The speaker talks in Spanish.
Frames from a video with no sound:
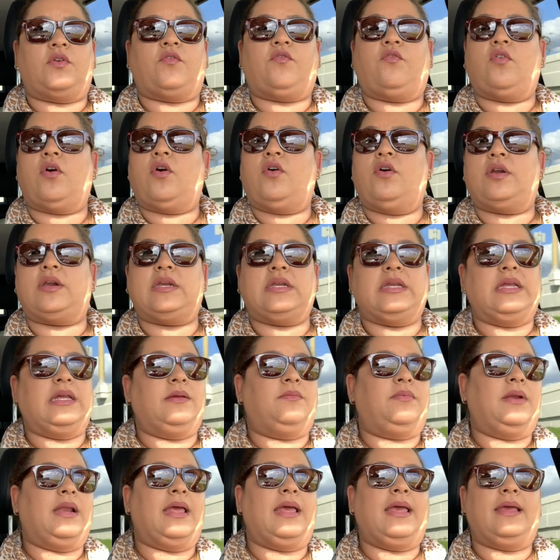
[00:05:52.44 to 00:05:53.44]
fue
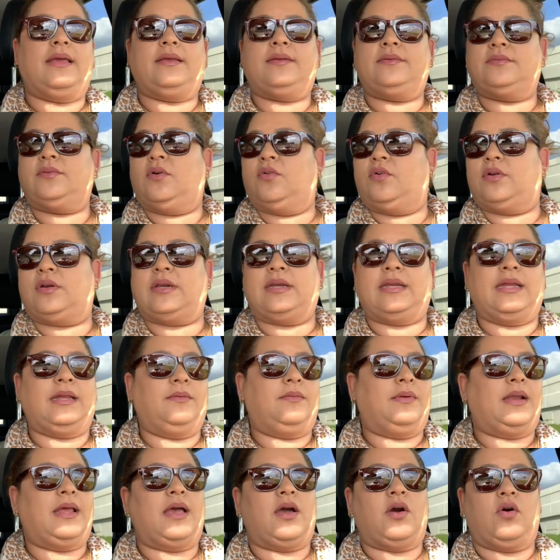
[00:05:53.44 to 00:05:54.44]
horrible,
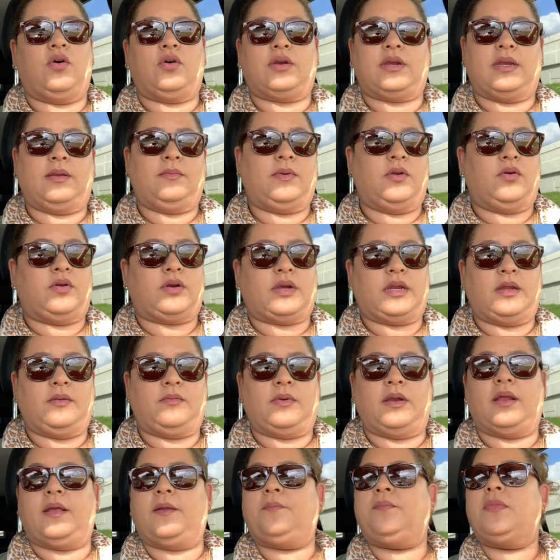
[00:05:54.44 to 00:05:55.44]
horrible, horrible,
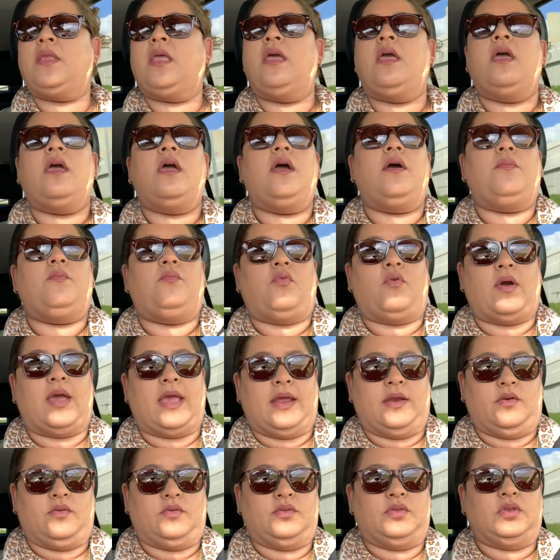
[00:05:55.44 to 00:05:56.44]
horrible.
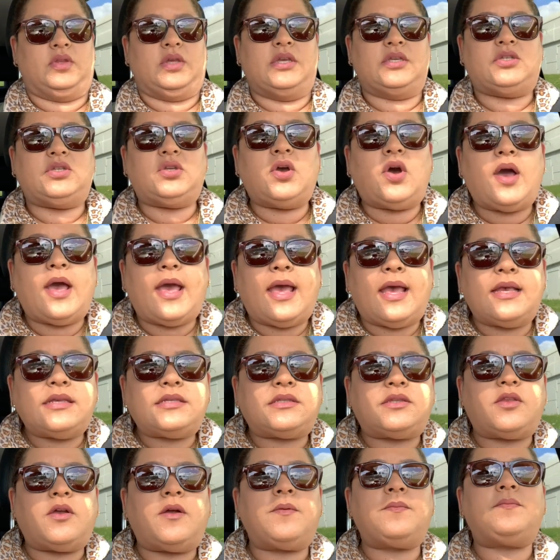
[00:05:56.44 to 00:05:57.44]
Bueno, dicho
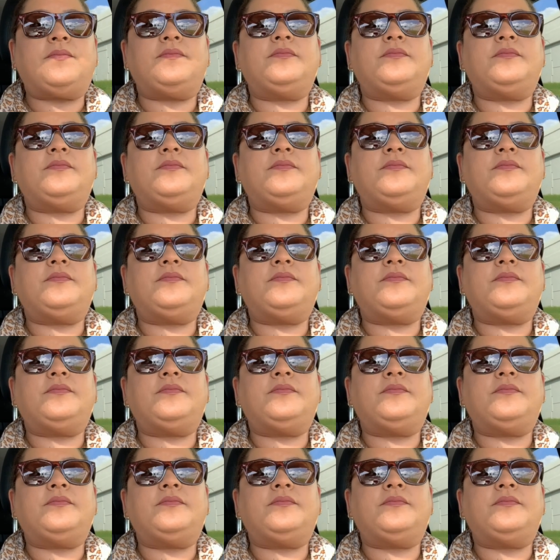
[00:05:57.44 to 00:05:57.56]
esto,